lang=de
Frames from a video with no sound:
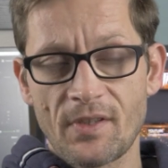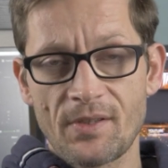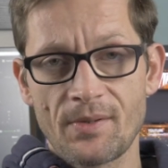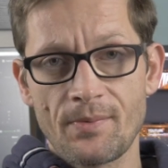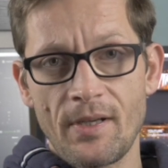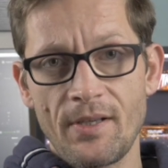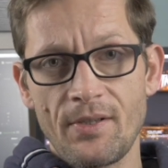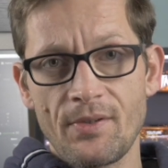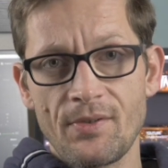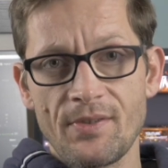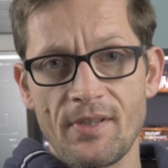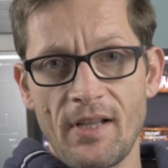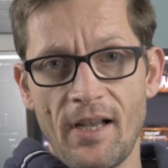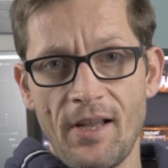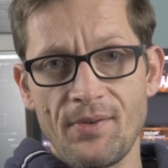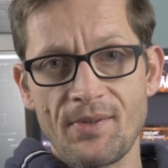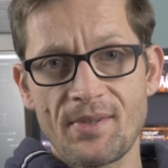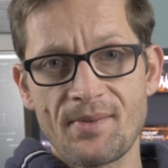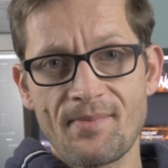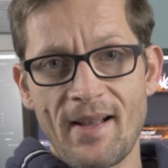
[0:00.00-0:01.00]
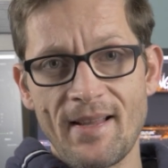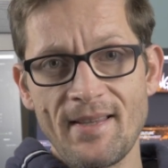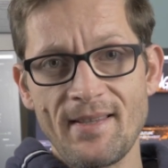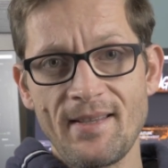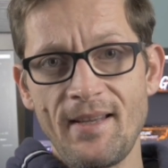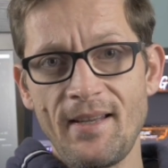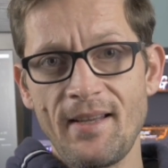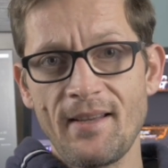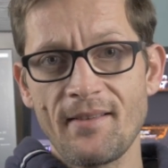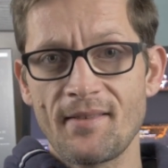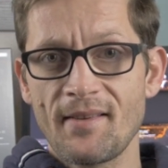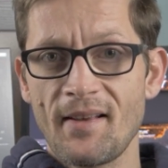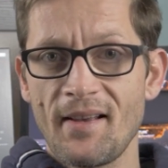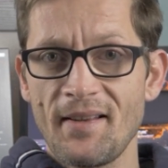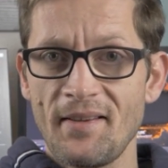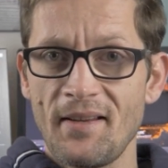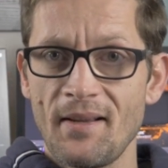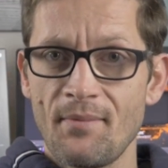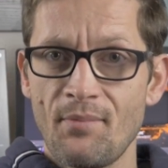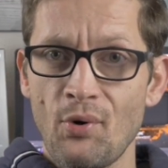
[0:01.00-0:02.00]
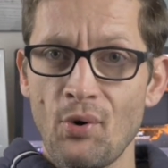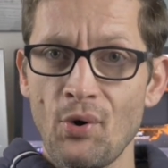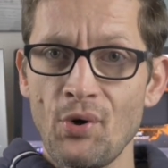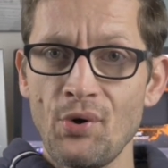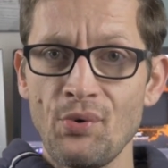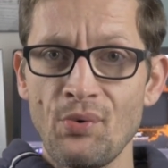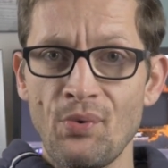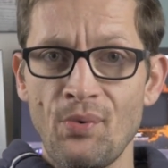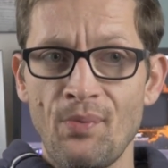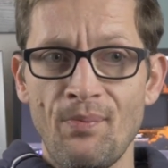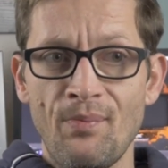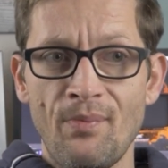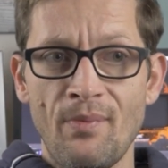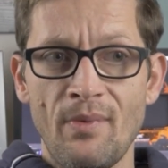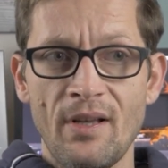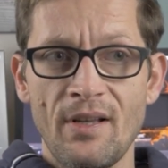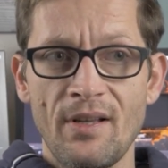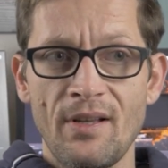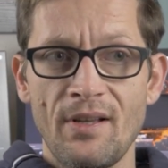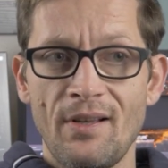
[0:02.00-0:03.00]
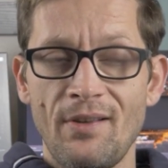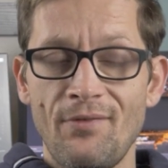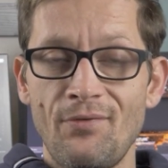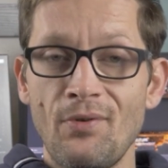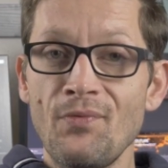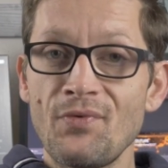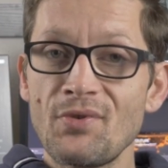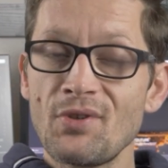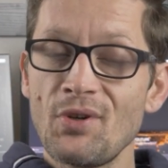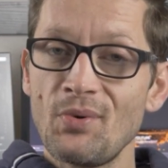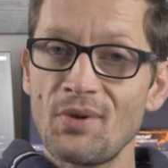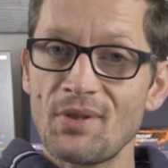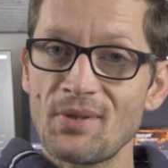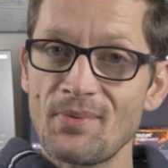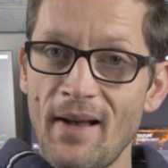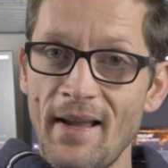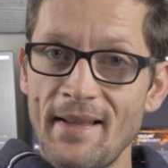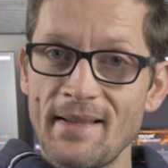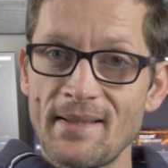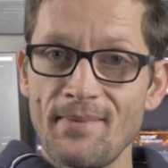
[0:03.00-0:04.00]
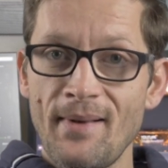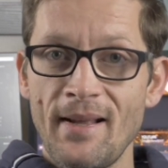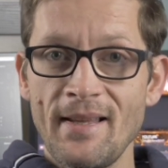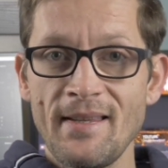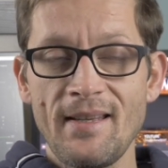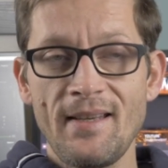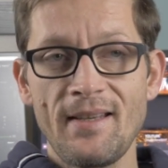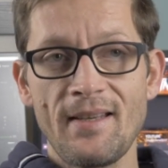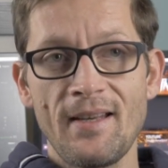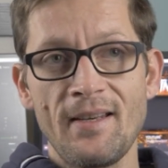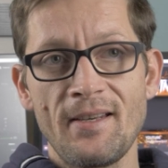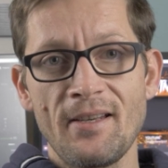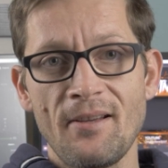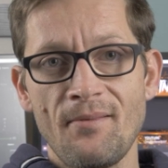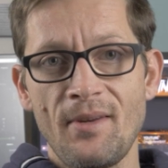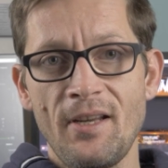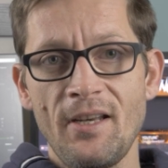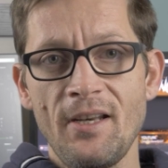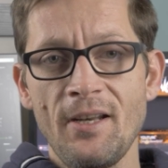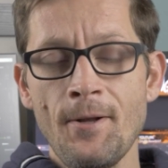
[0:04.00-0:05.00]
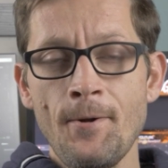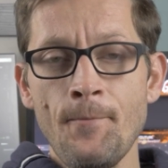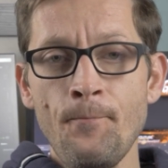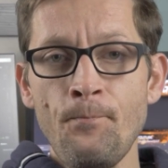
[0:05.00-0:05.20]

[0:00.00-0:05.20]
2021. Das heißt, ich habe heute um äh, 15.22 Uhr den Termin.